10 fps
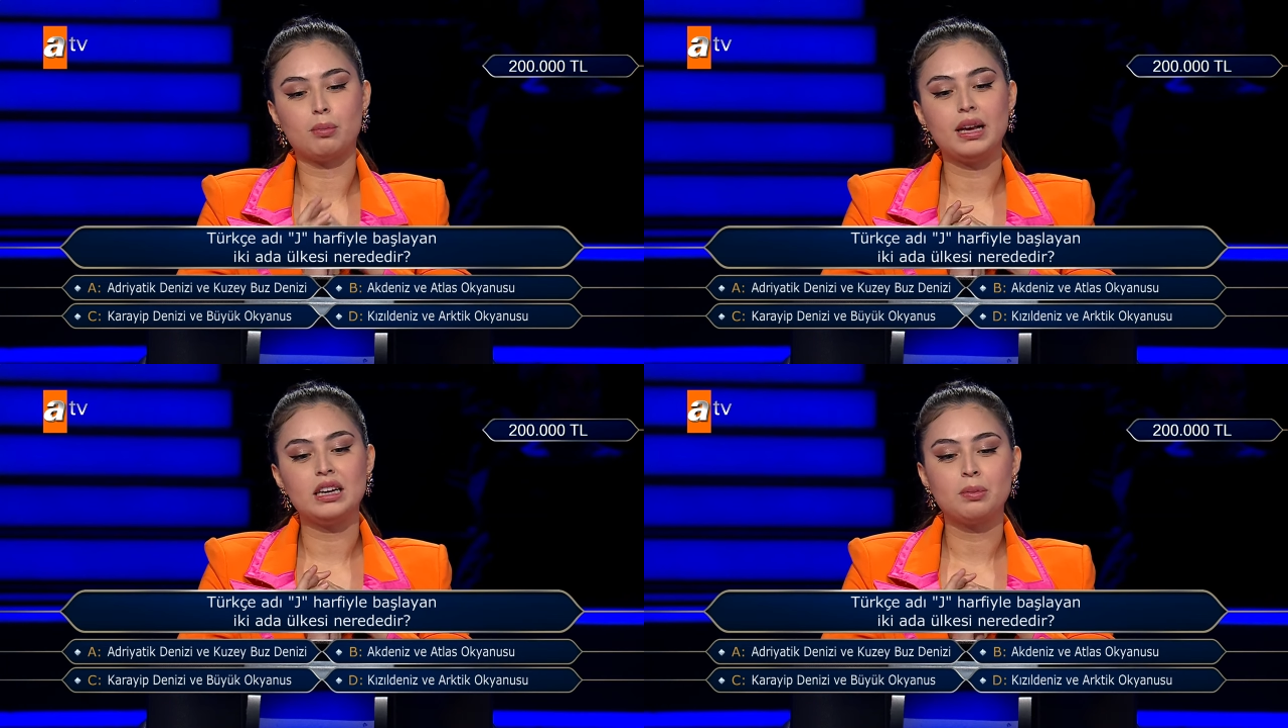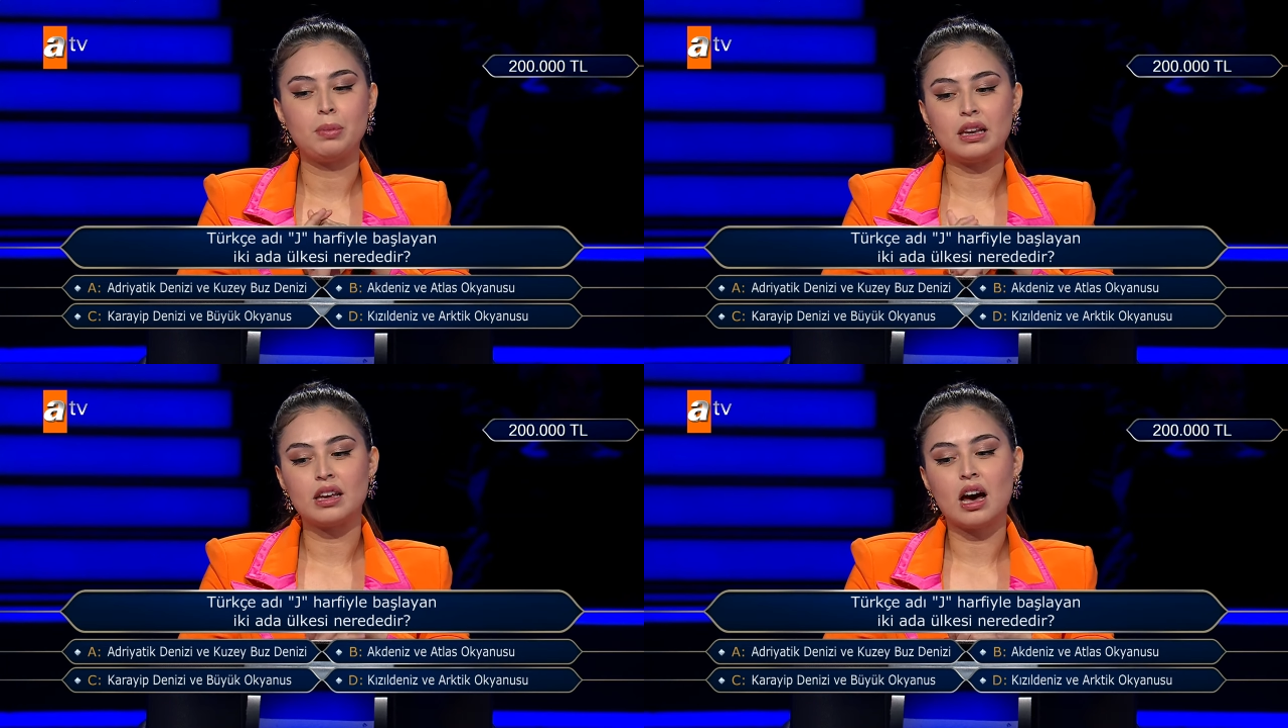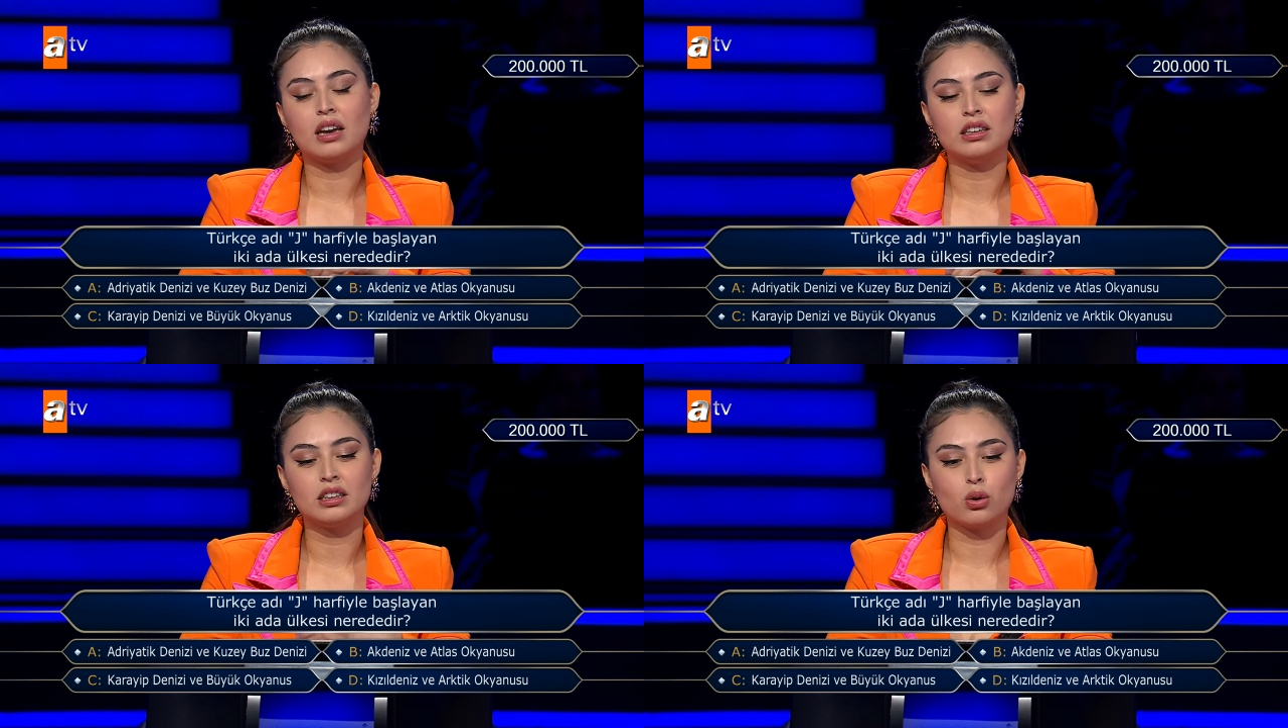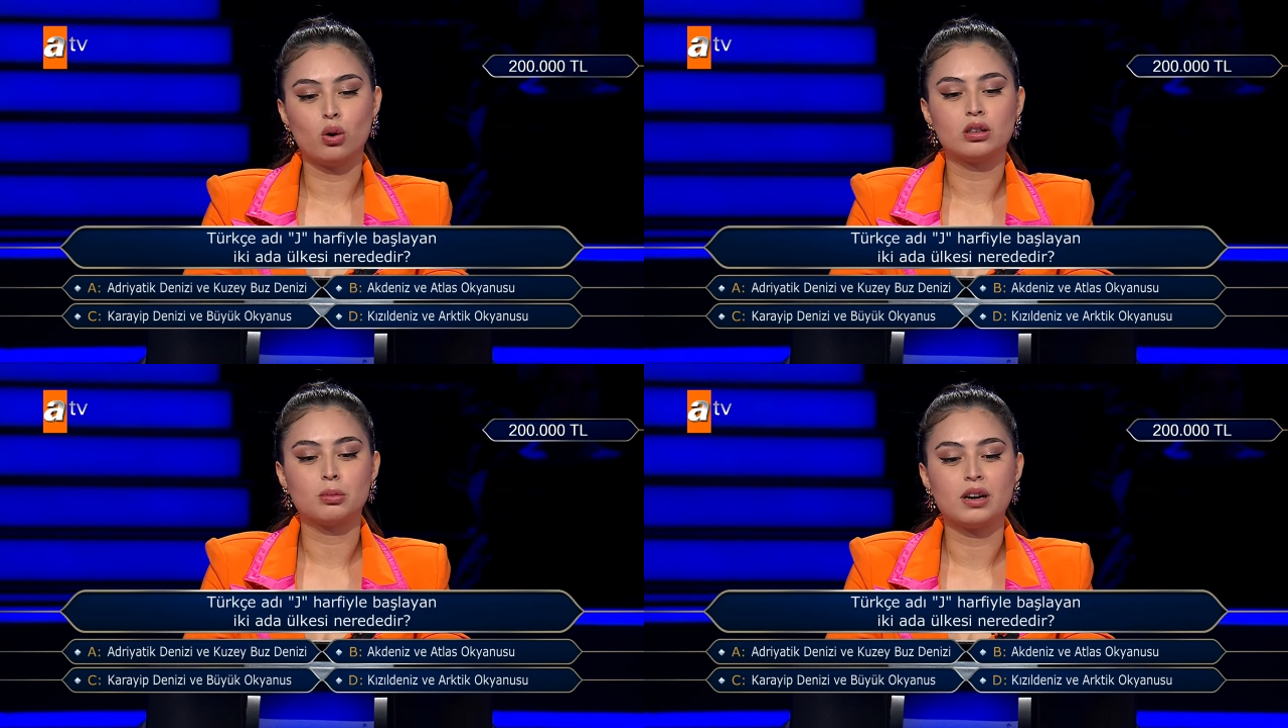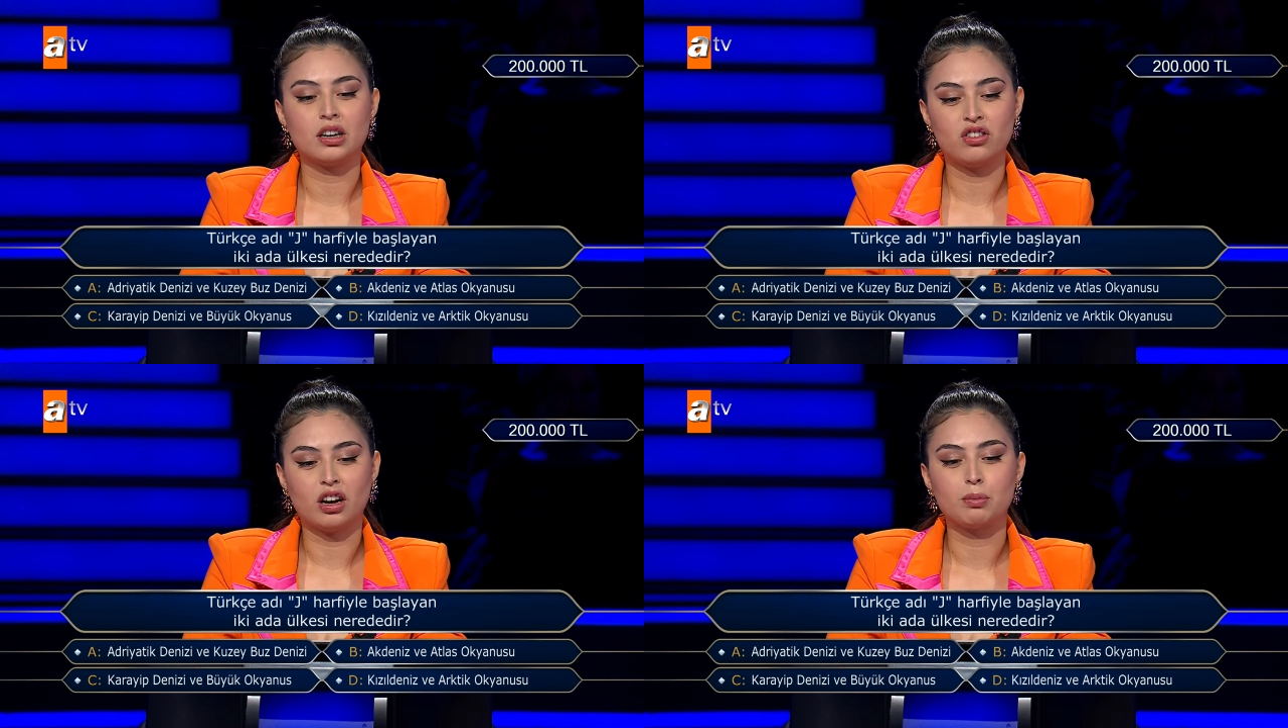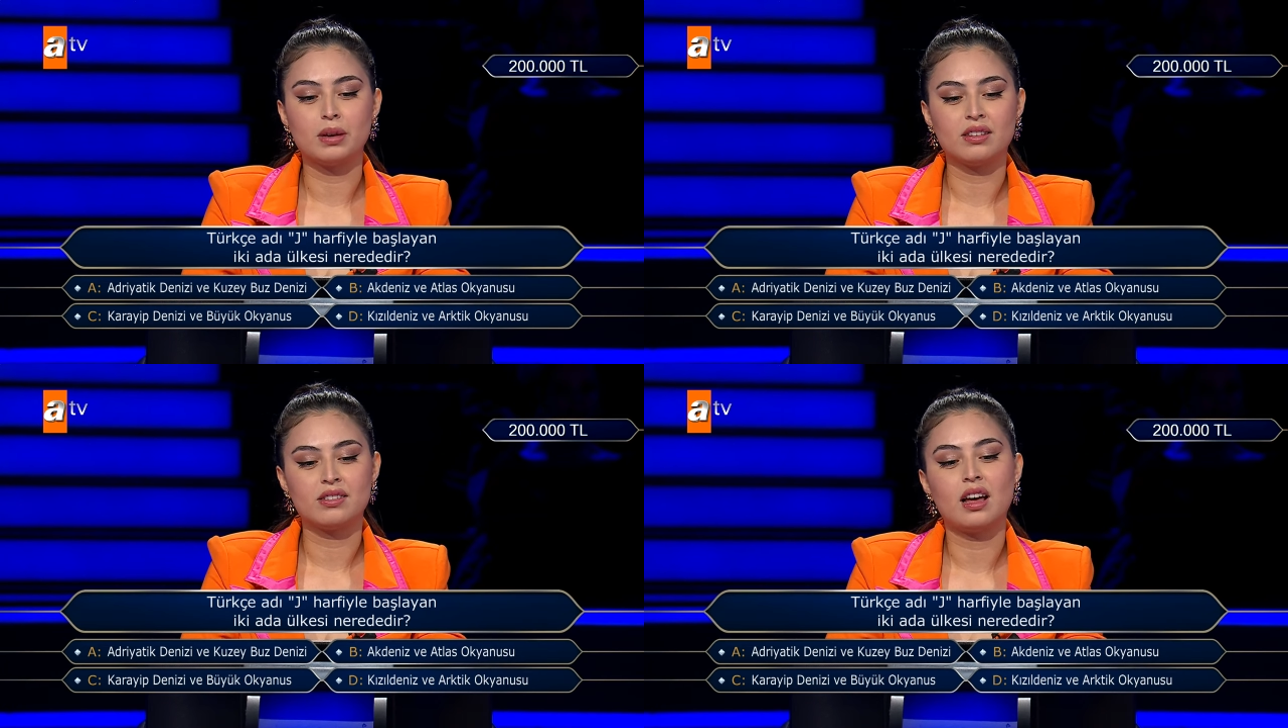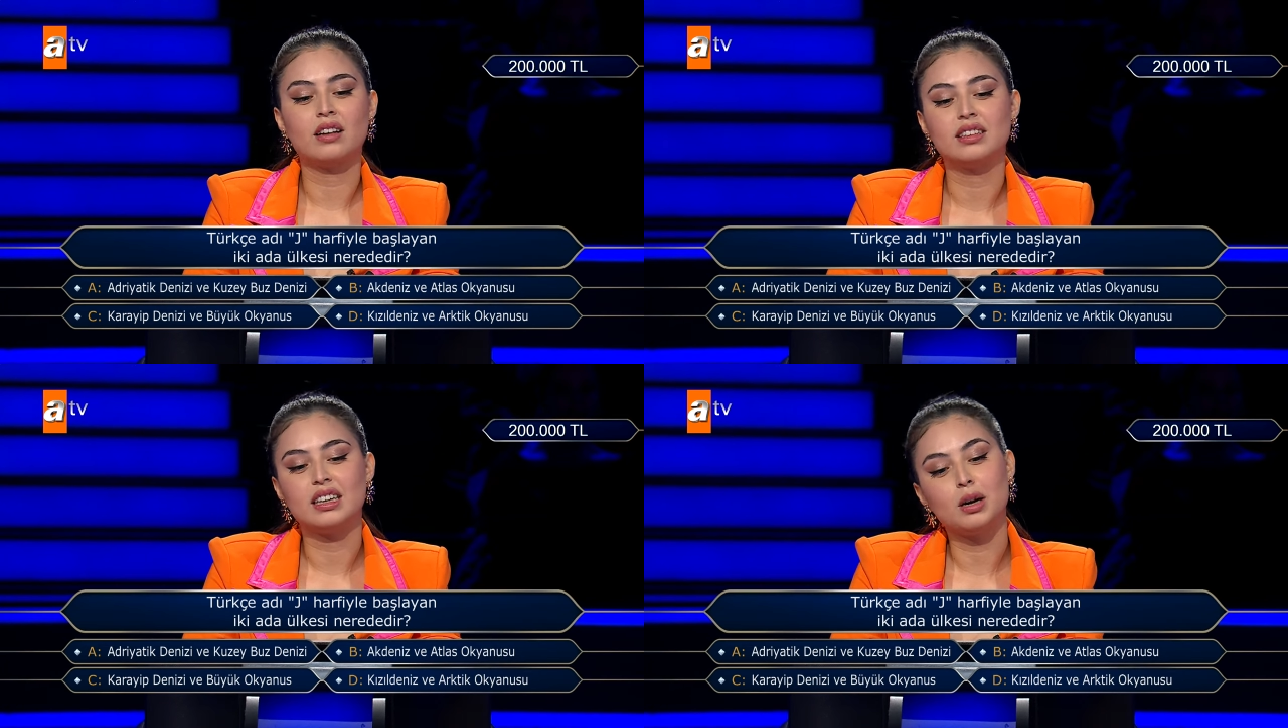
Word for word: Melih beni yani yarı yolda bırakacak bir insan değil.